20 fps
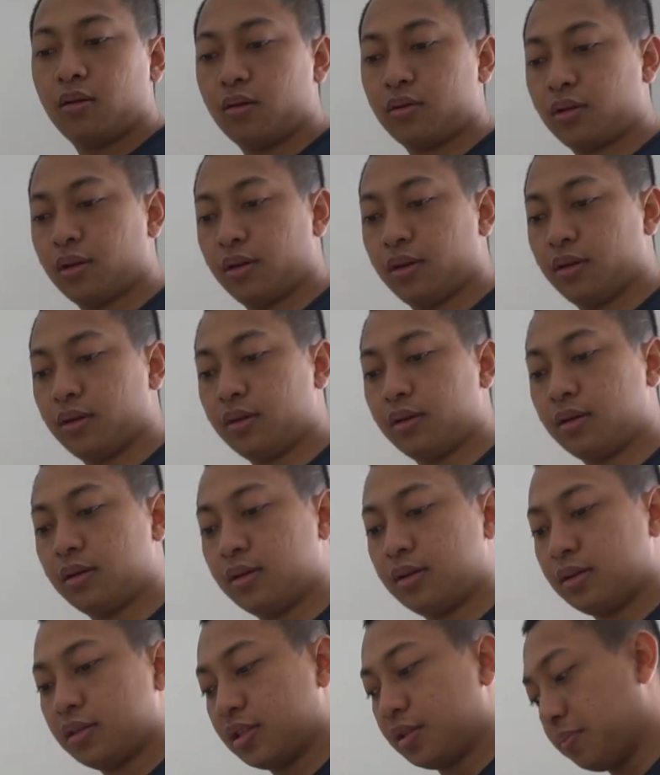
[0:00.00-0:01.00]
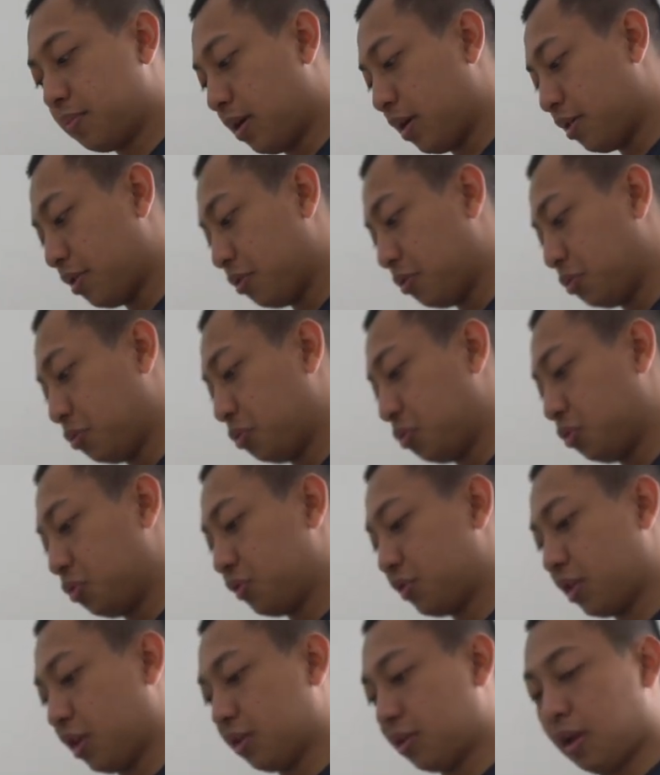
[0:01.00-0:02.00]
oke okay, uh, eh, sembari
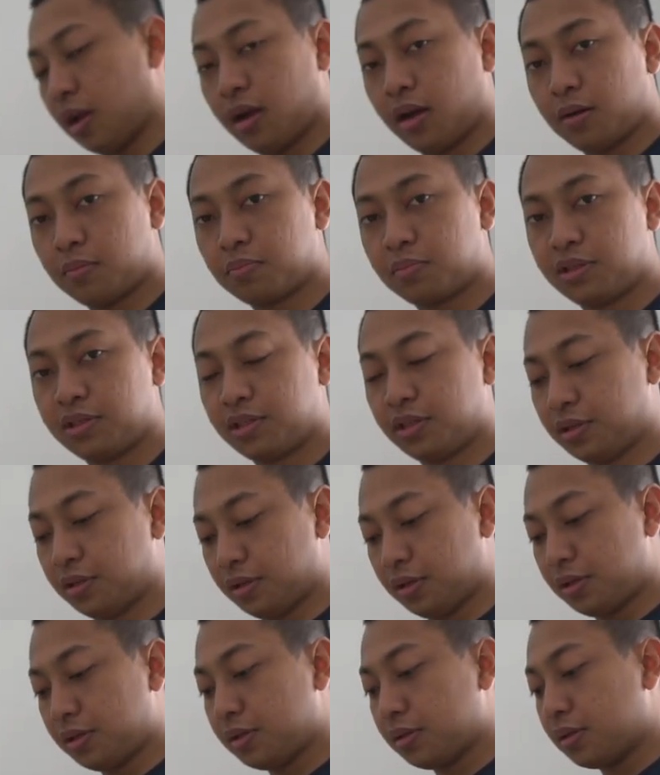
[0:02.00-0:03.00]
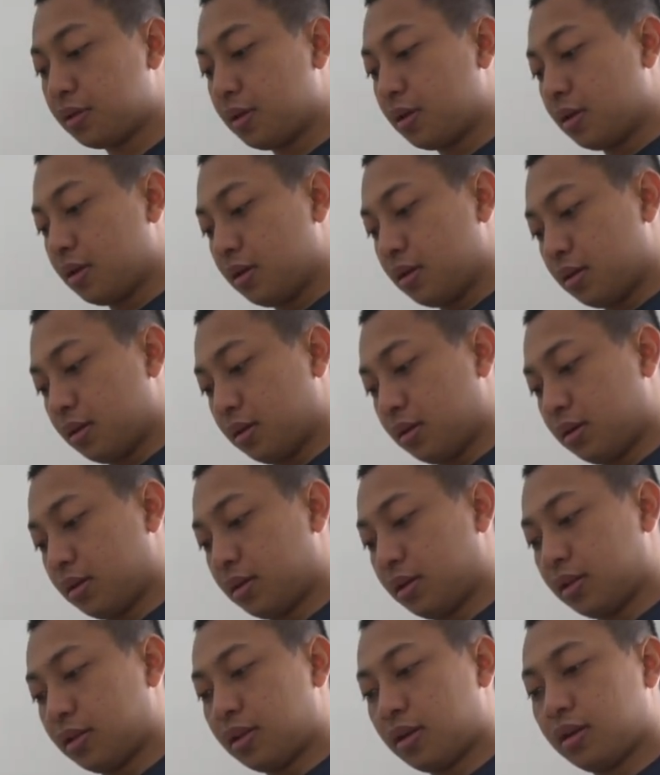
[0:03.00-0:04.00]
nunggu setup di sini
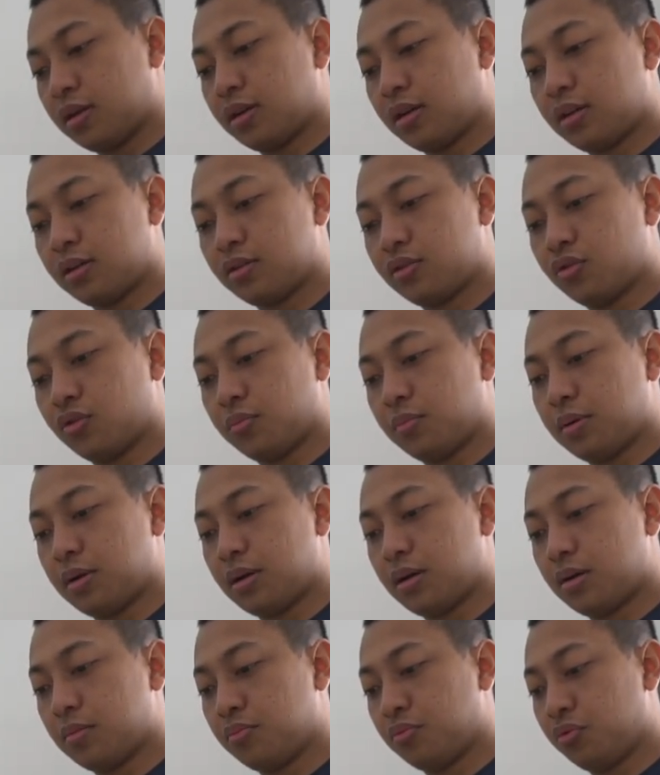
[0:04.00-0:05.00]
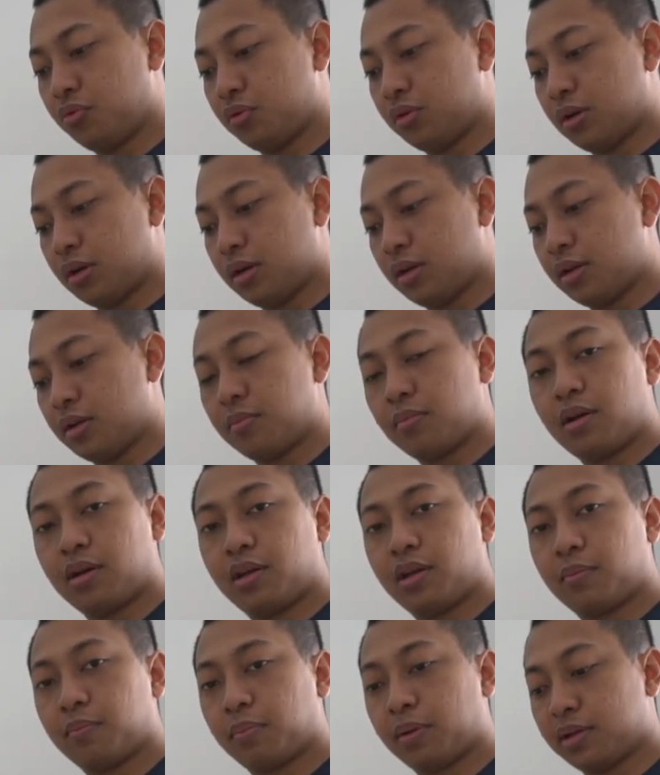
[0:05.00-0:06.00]
uh, kita akan coba buka yang
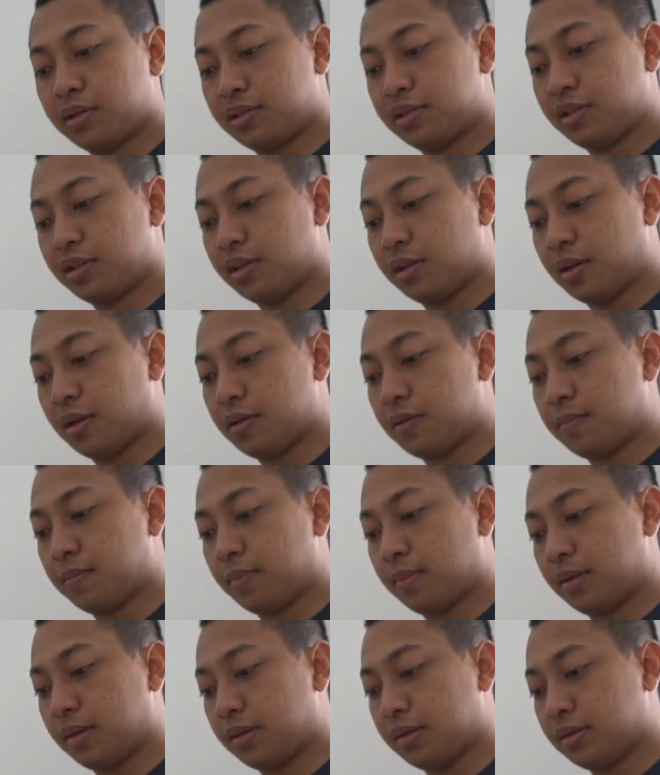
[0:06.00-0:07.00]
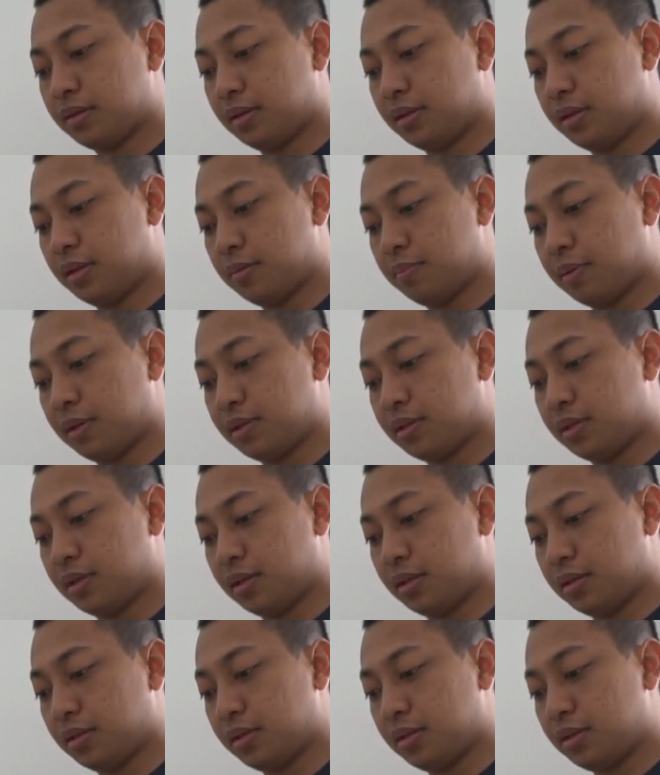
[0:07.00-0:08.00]
bagian pensil ya jadi pensil
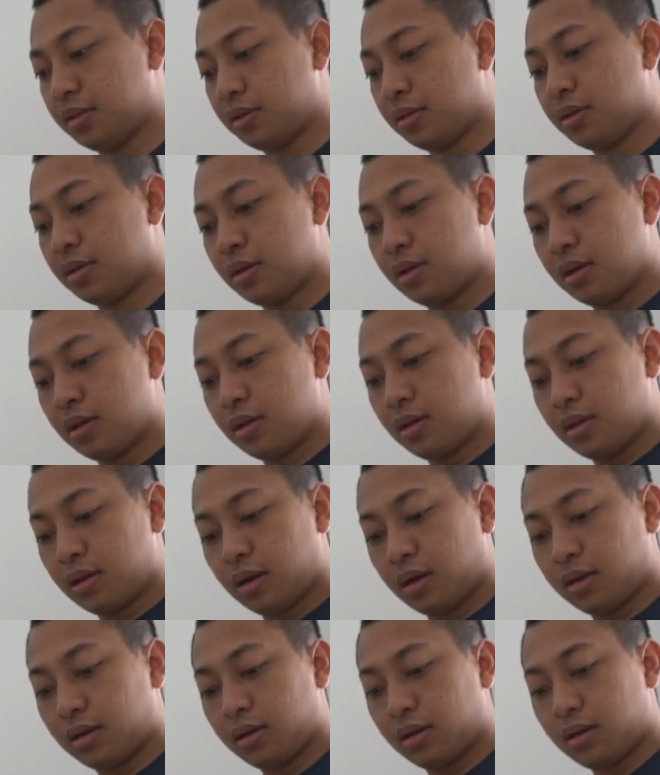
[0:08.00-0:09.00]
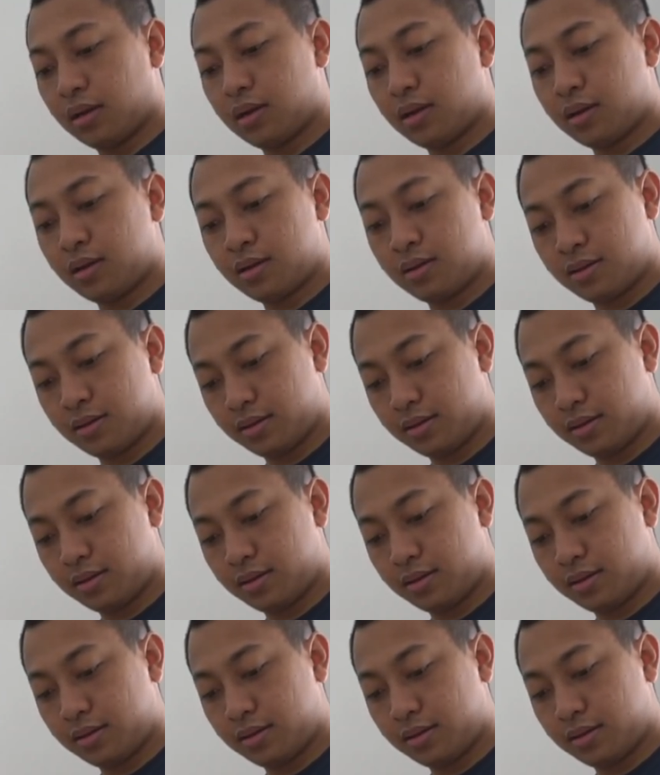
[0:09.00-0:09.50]
ini adalah